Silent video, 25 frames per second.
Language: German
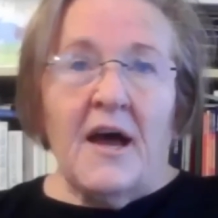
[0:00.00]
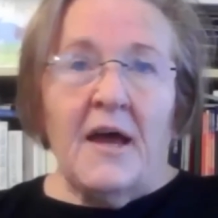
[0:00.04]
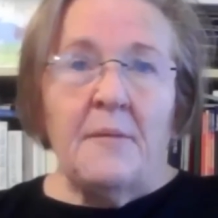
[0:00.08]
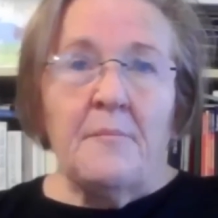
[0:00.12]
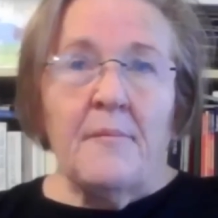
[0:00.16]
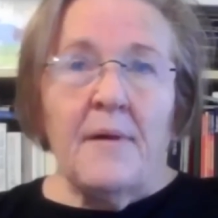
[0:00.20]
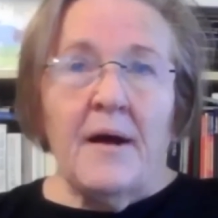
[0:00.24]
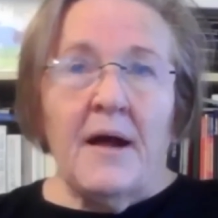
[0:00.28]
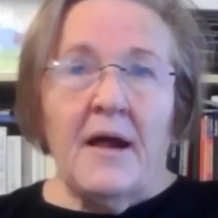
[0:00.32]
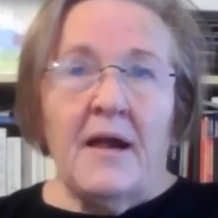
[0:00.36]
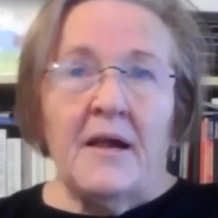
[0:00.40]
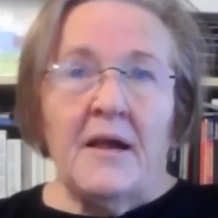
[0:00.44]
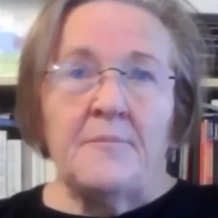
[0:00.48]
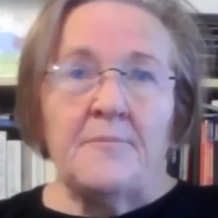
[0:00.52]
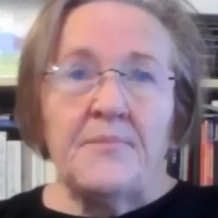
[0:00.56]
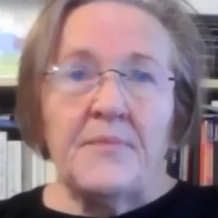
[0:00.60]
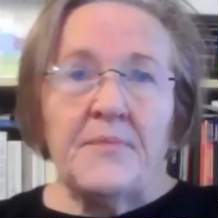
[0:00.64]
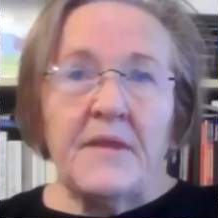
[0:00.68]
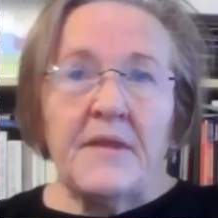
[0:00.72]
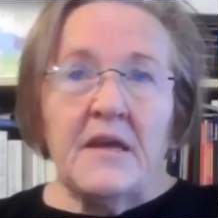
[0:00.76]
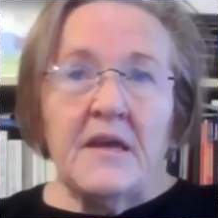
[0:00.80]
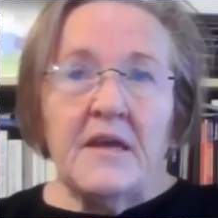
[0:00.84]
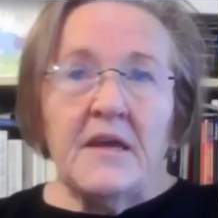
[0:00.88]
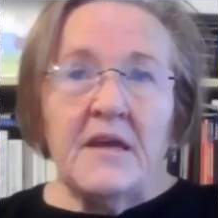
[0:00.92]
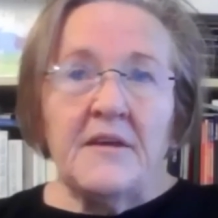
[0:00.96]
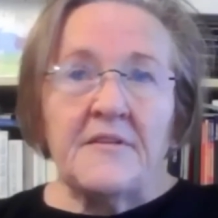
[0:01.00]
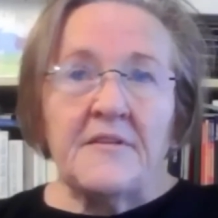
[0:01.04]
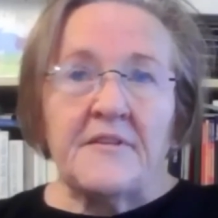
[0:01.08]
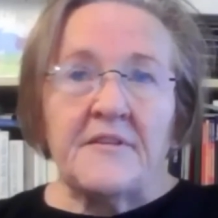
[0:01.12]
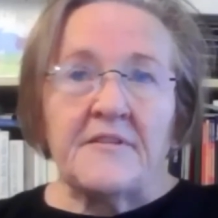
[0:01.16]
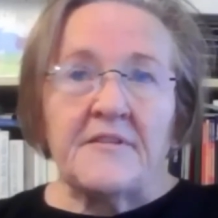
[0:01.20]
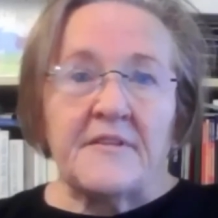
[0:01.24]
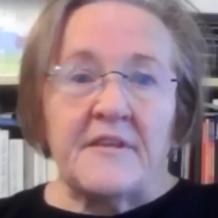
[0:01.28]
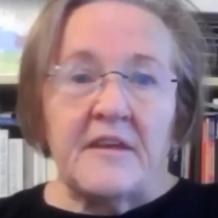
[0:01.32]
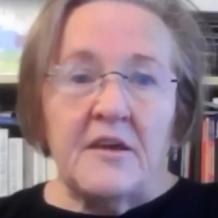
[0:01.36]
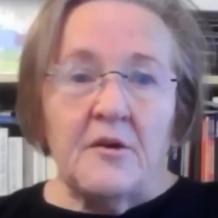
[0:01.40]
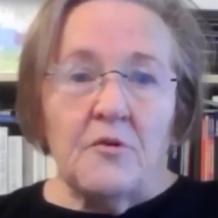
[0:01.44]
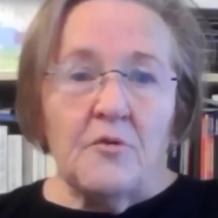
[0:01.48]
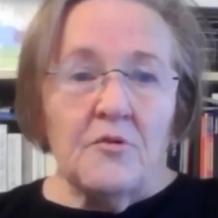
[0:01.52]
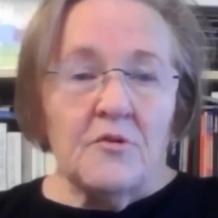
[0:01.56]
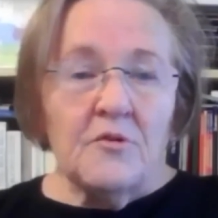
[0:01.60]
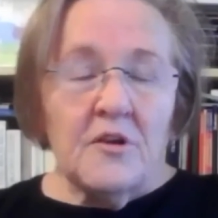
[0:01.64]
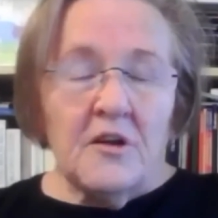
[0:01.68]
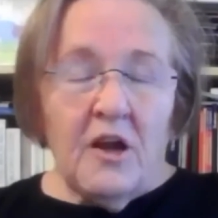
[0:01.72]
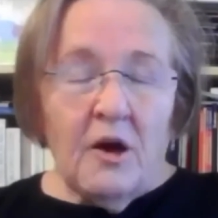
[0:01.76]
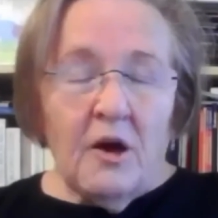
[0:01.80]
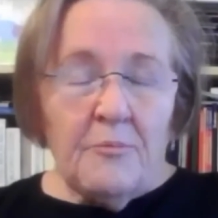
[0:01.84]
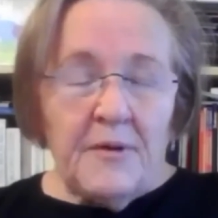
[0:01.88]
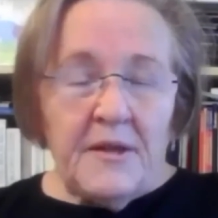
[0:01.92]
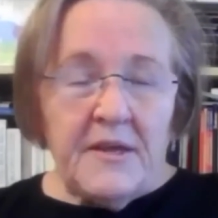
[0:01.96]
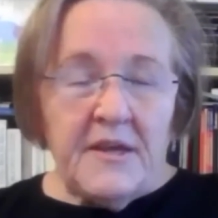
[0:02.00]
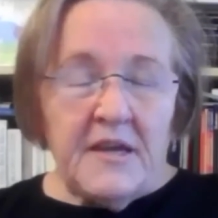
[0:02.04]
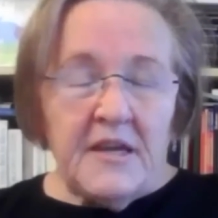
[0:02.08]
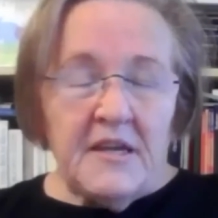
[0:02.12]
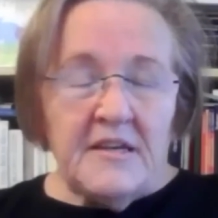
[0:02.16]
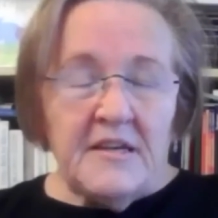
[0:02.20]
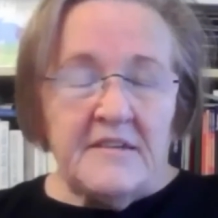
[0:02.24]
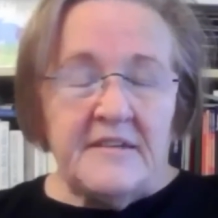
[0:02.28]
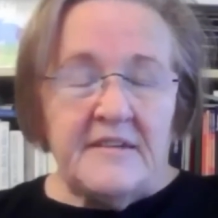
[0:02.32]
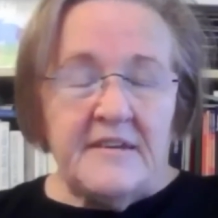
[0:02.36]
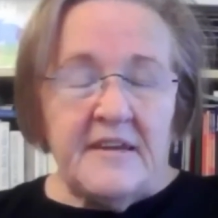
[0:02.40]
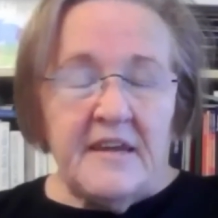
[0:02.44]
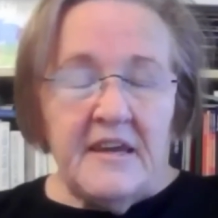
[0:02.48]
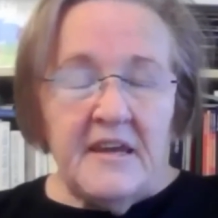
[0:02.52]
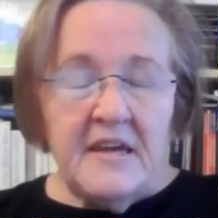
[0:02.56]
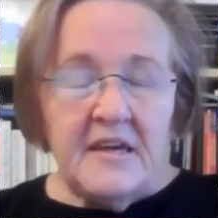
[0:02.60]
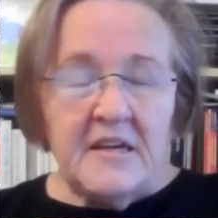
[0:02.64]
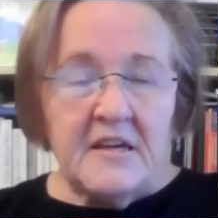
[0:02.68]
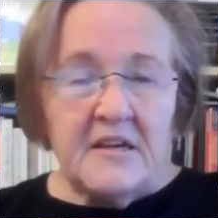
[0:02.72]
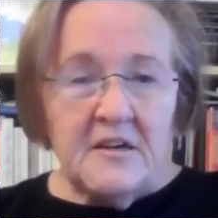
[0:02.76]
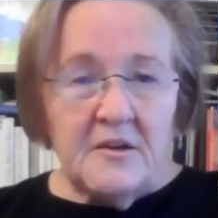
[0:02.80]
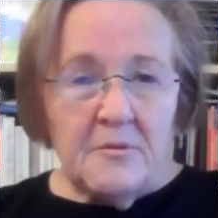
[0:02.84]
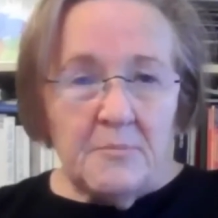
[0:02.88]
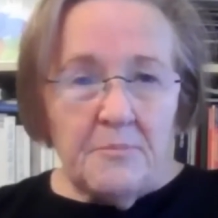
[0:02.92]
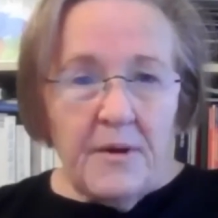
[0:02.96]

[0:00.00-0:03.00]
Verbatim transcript: Einmal ist es die unglaublich integre